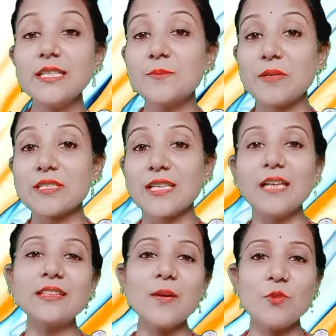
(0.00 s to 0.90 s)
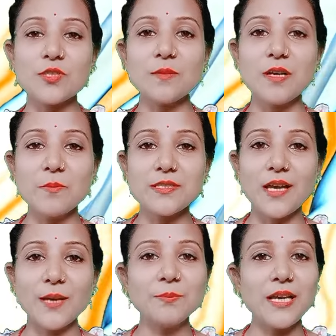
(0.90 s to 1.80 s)
इस बरसात का मौसम का मज़ा
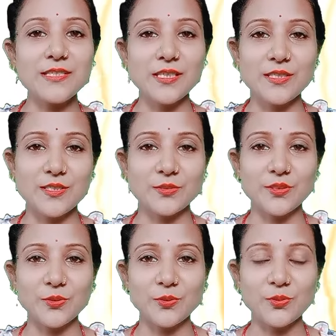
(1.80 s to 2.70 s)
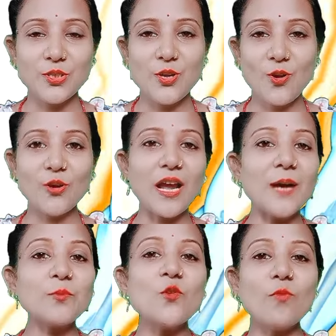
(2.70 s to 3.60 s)
आप कैसे ले सकते हो और
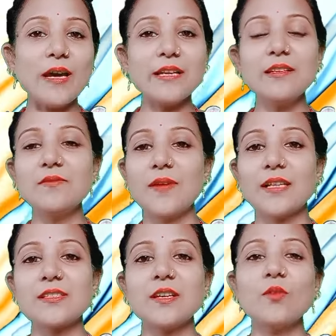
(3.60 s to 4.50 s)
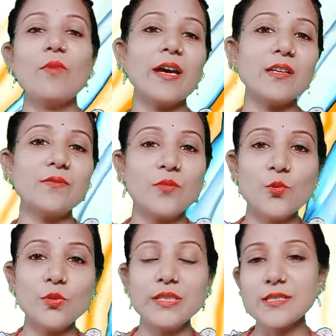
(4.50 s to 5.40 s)
आपको वायरल इन्फेक्शन वायरल
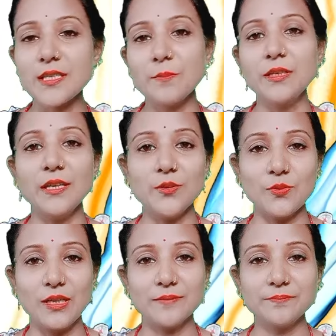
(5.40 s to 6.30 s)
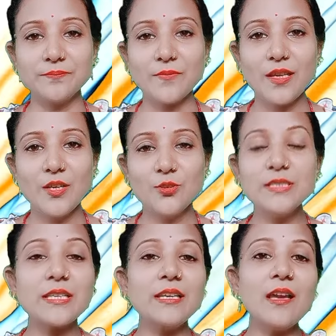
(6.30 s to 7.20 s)
फ्लू ये सब भी नहीं होगा तो
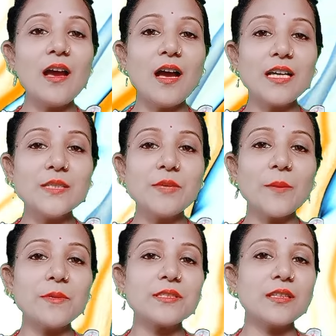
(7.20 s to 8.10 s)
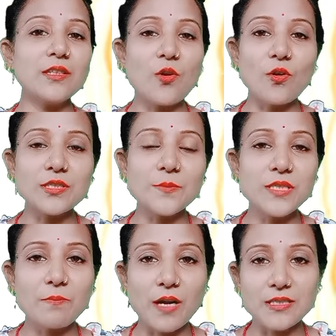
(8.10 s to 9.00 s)
इसके लिए आज मैं आपके साथ एक औसम
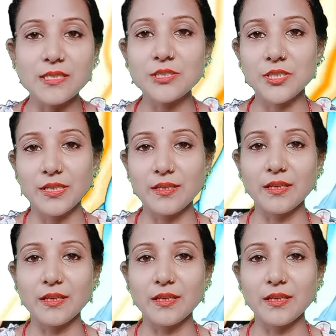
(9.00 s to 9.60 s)
सा बास्केट शेयर